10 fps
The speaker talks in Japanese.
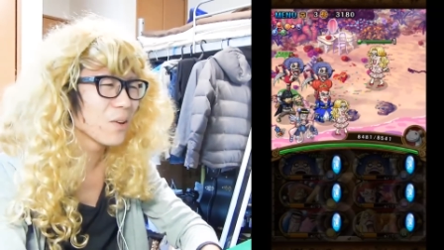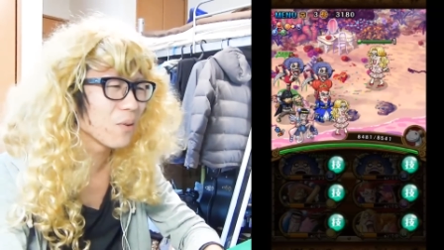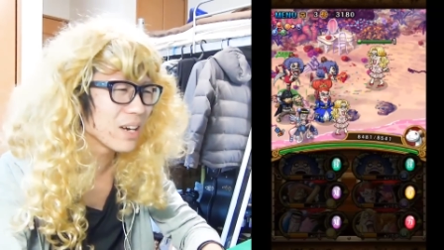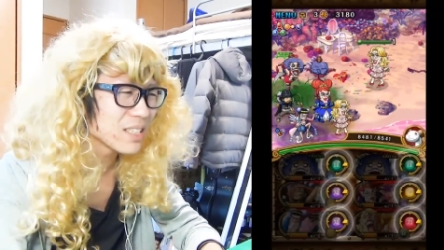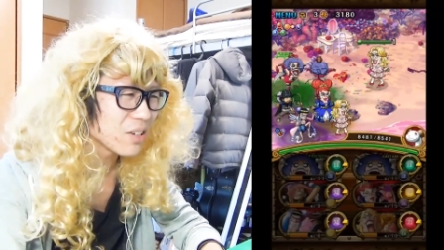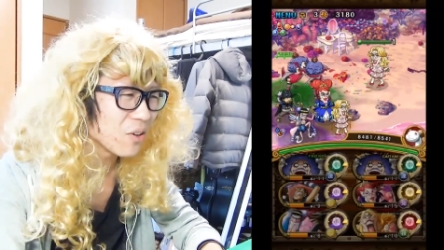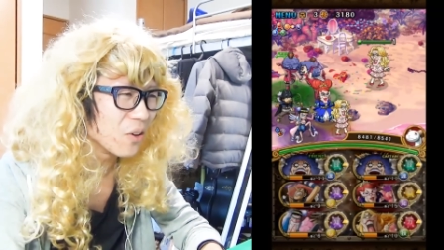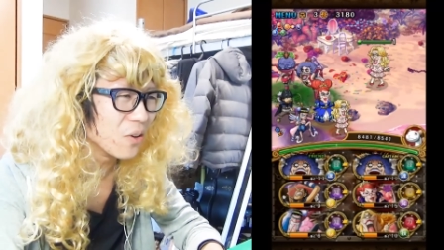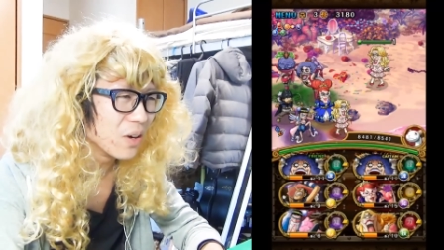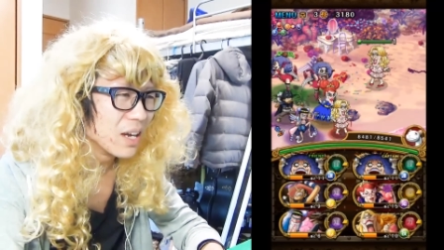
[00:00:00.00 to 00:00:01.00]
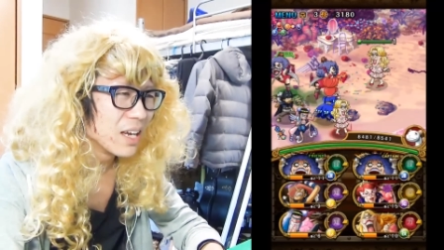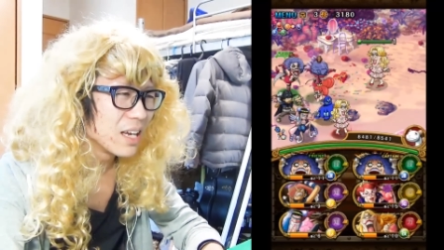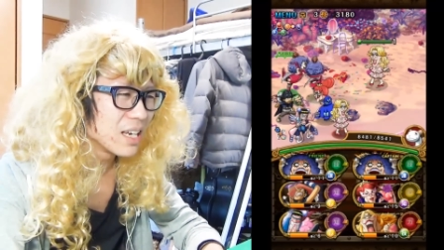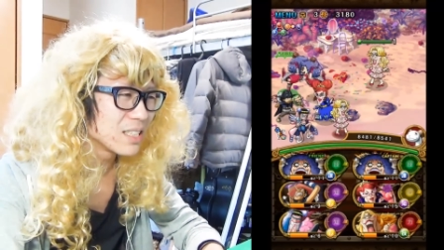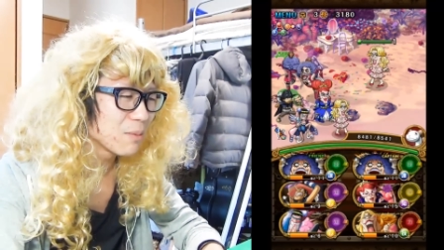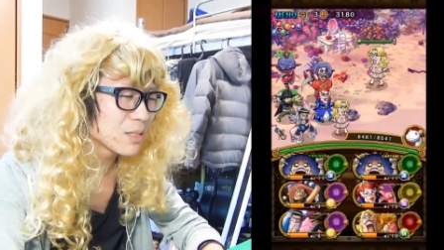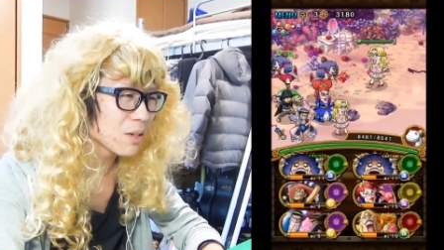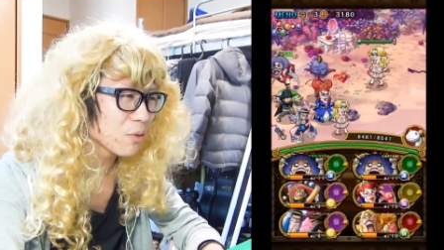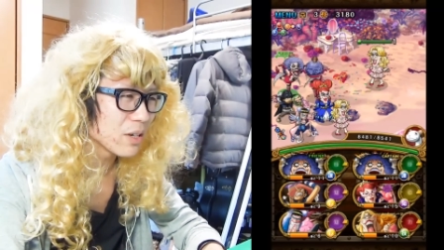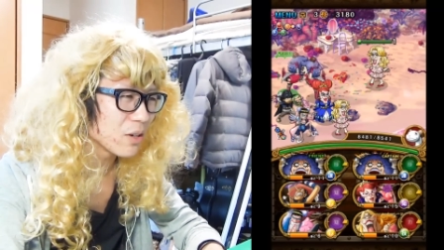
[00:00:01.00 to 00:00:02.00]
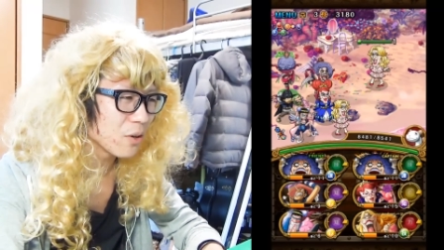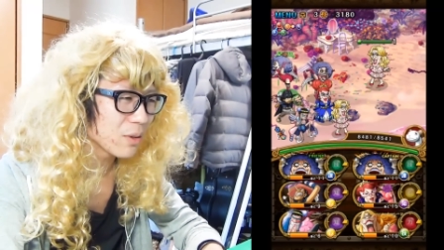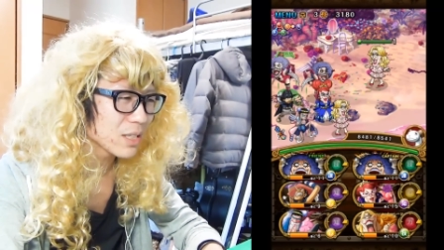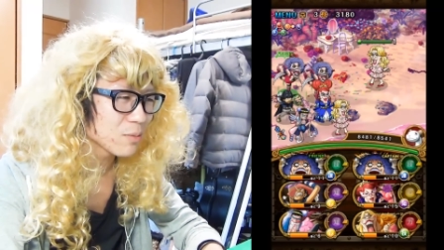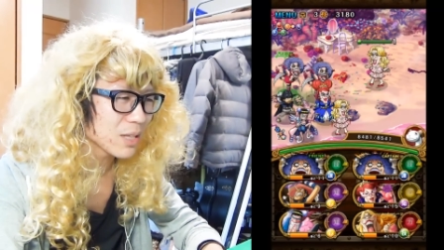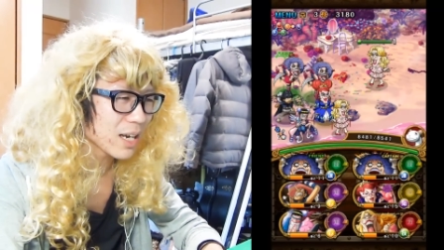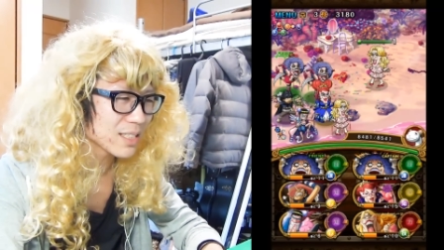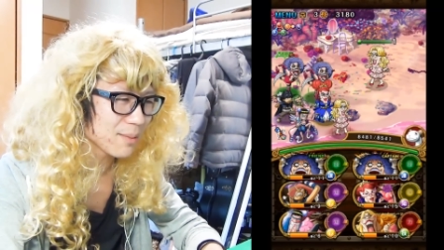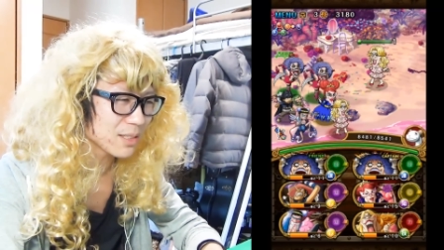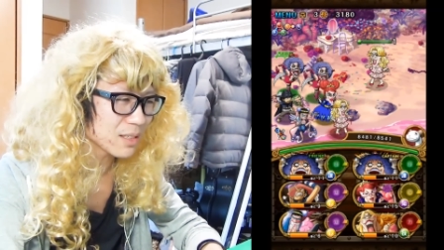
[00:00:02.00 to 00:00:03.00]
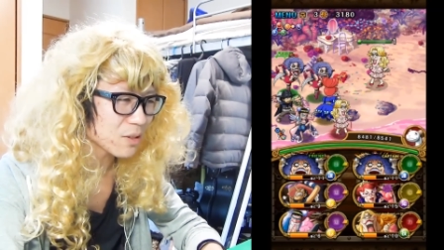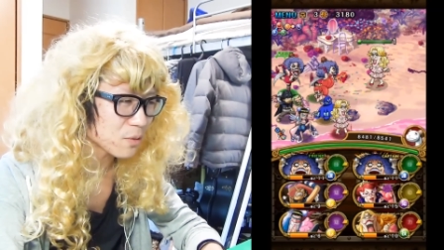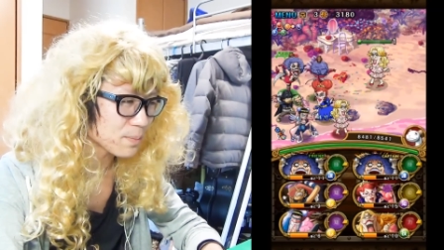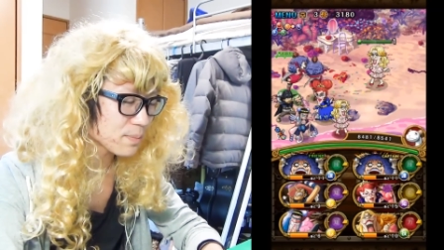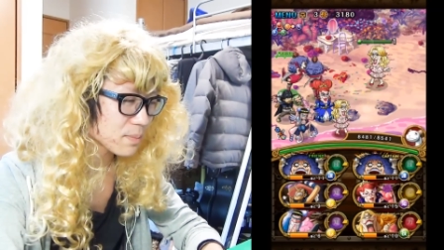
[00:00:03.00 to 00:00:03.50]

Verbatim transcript: 怖いよエリザベスさん怖いよ私も高澤ですだけど